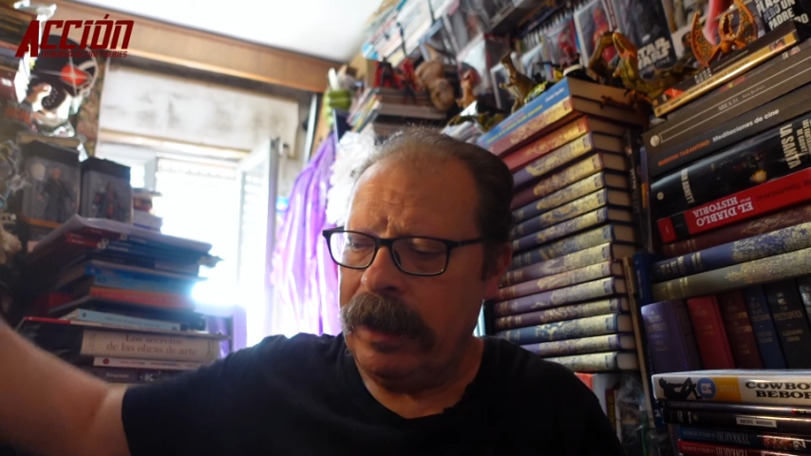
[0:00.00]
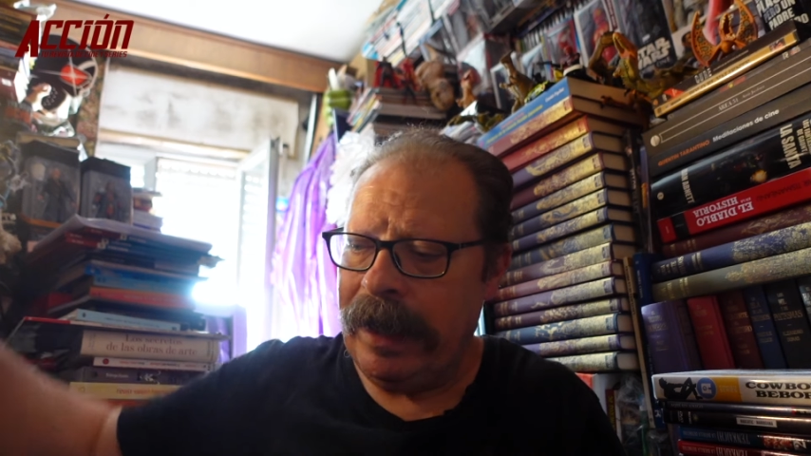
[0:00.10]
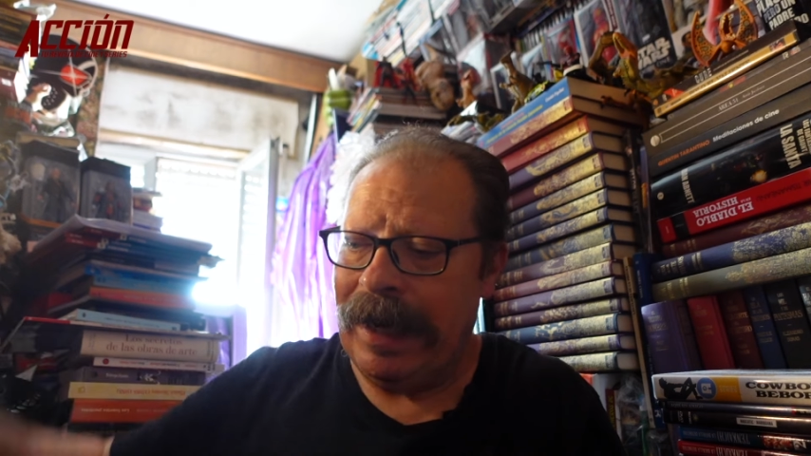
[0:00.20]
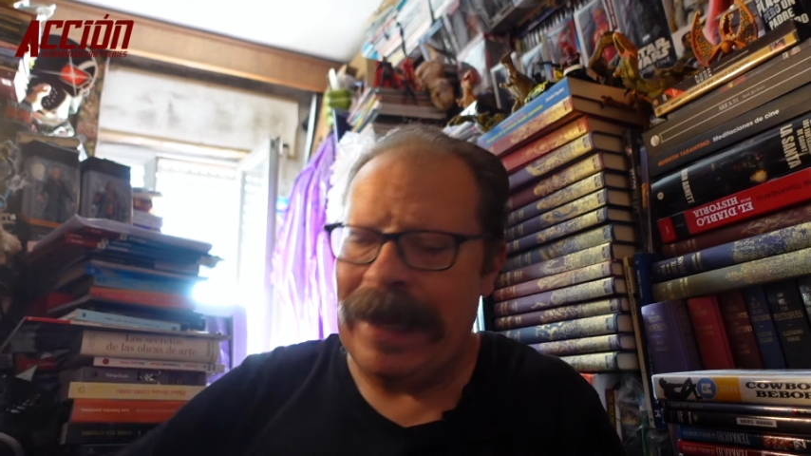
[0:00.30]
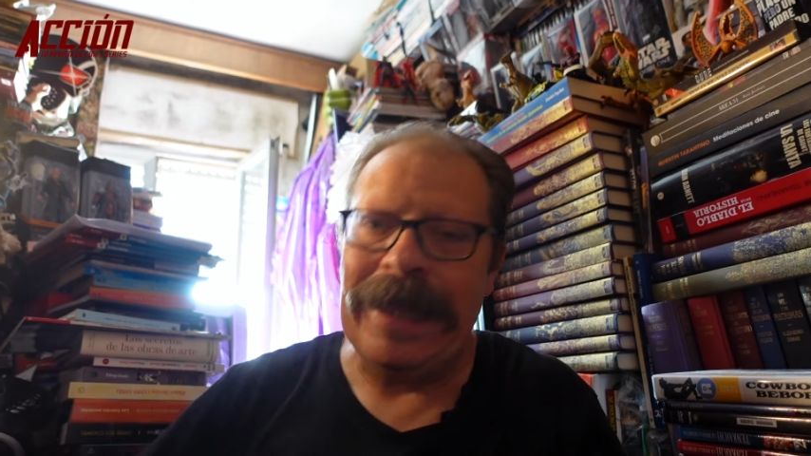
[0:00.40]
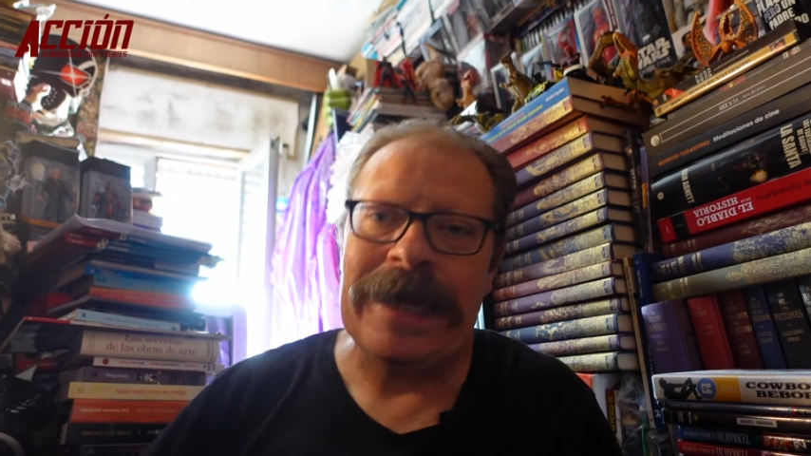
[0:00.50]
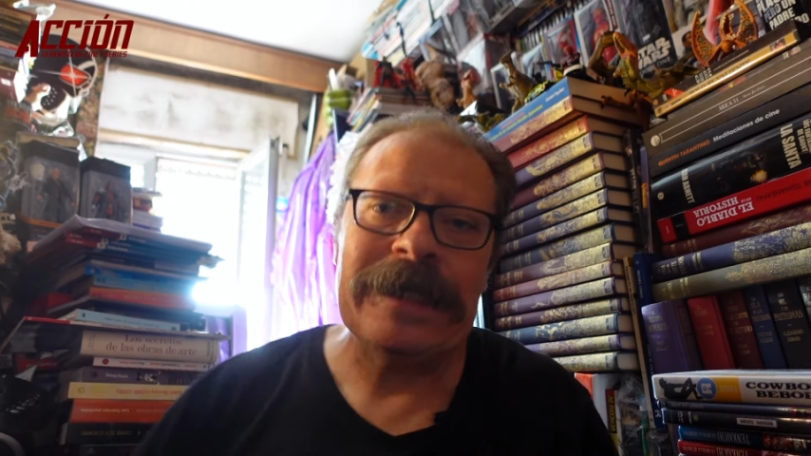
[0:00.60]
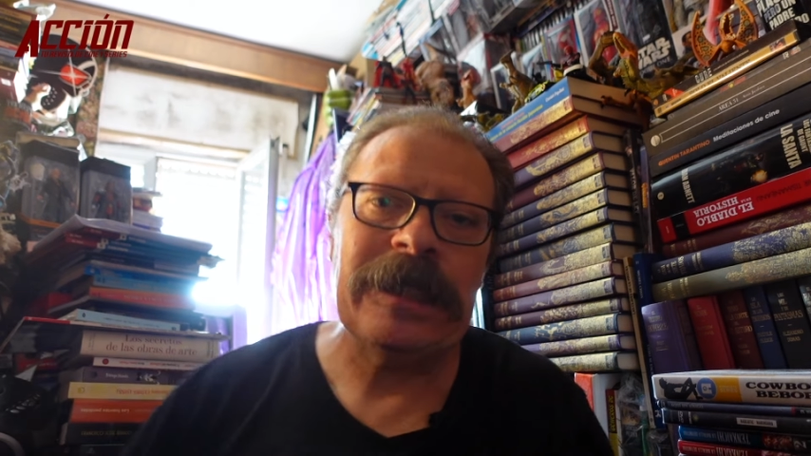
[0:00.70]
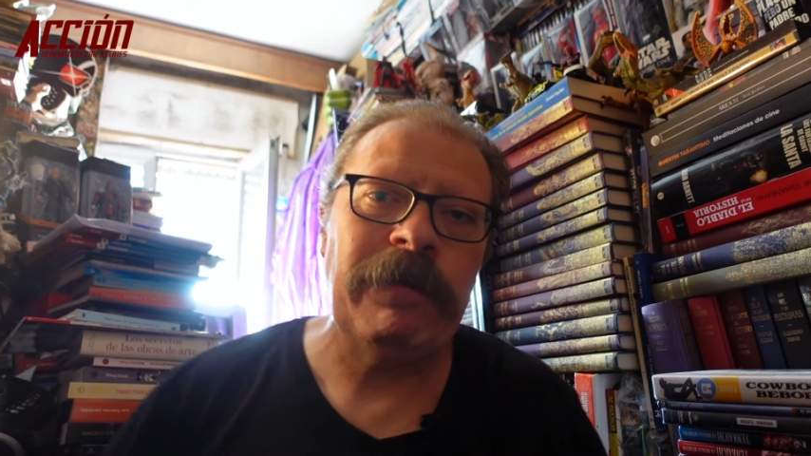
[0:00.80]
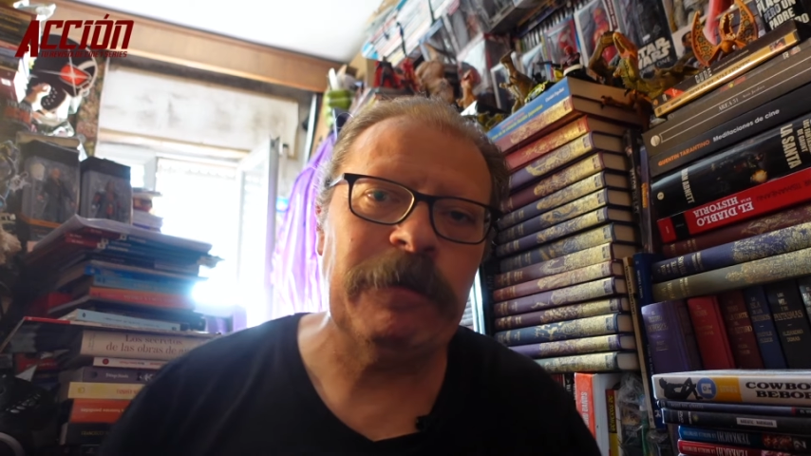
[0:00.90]
Eh, la idea que
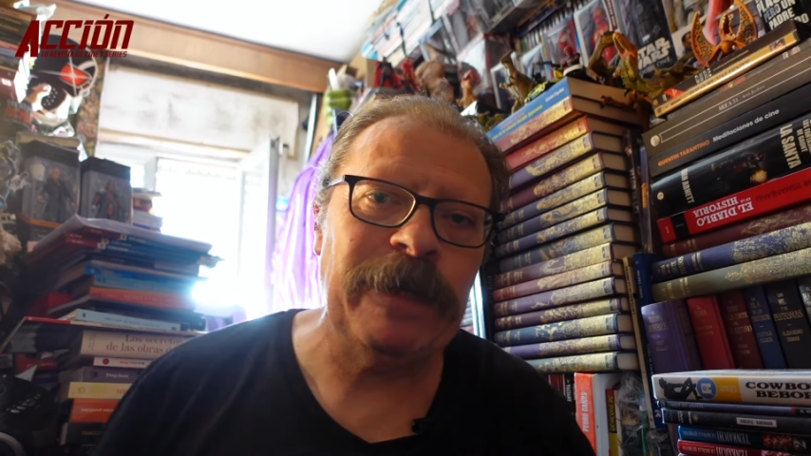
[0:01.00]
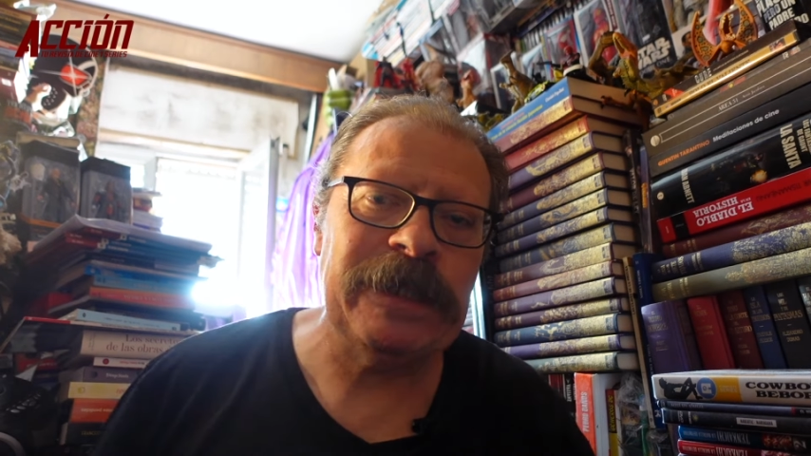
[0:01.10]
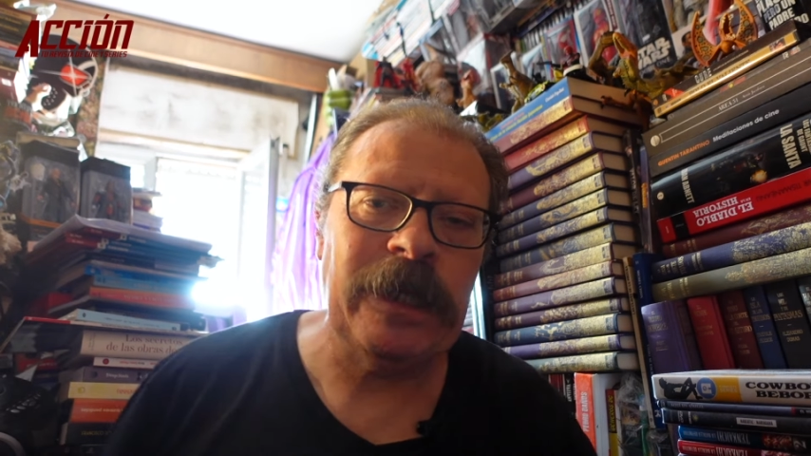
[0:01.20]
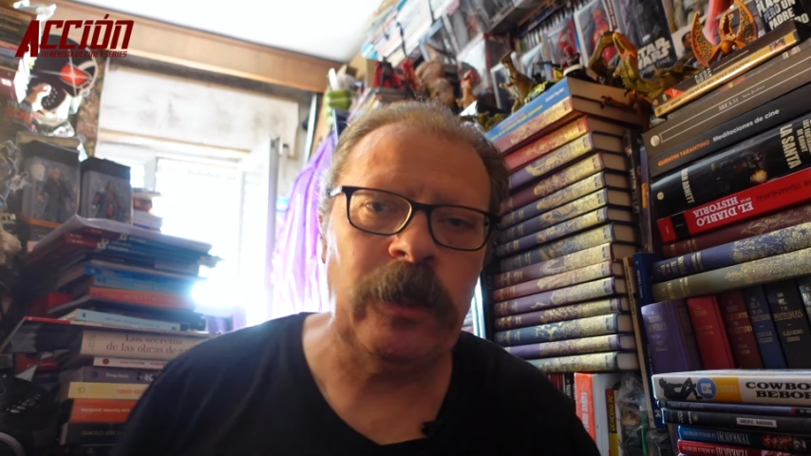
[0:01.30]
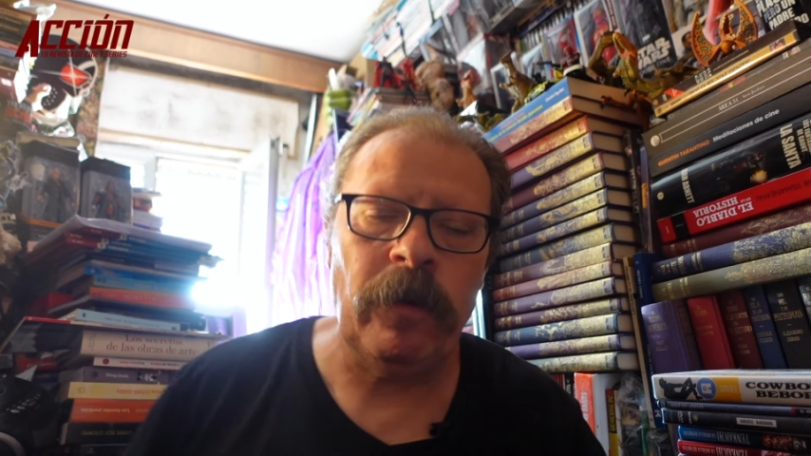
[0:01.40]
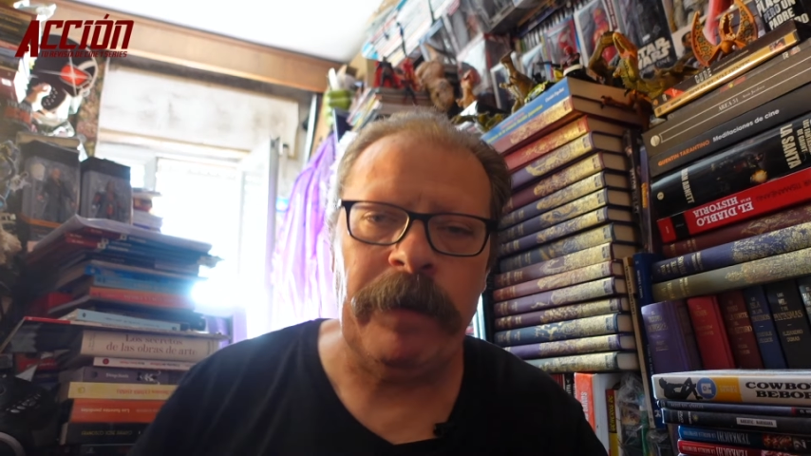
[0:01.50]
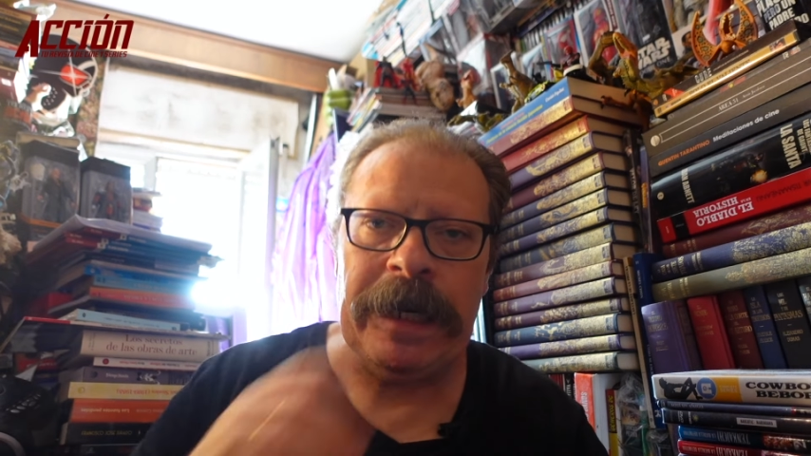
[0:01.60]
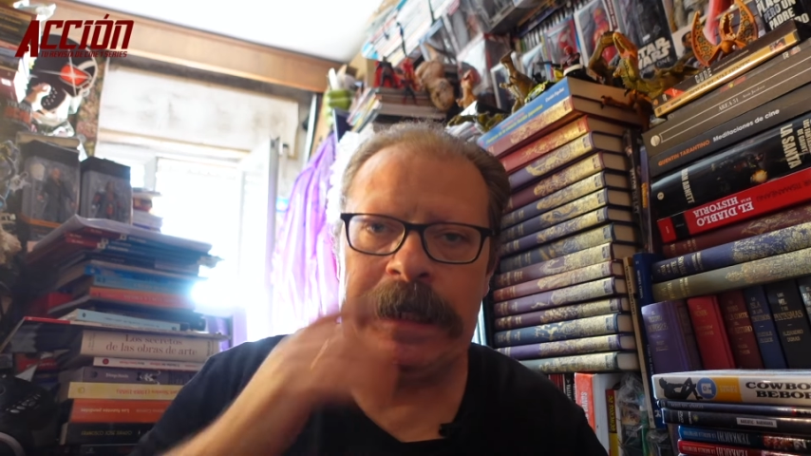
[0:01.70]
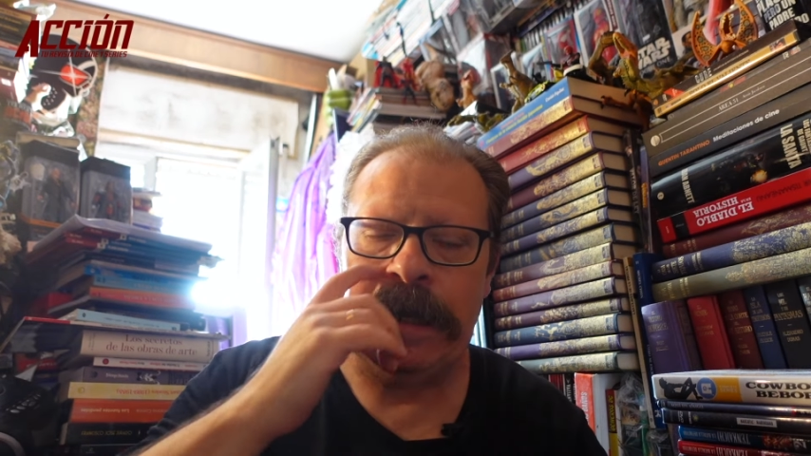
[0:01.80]
estaba expresando para,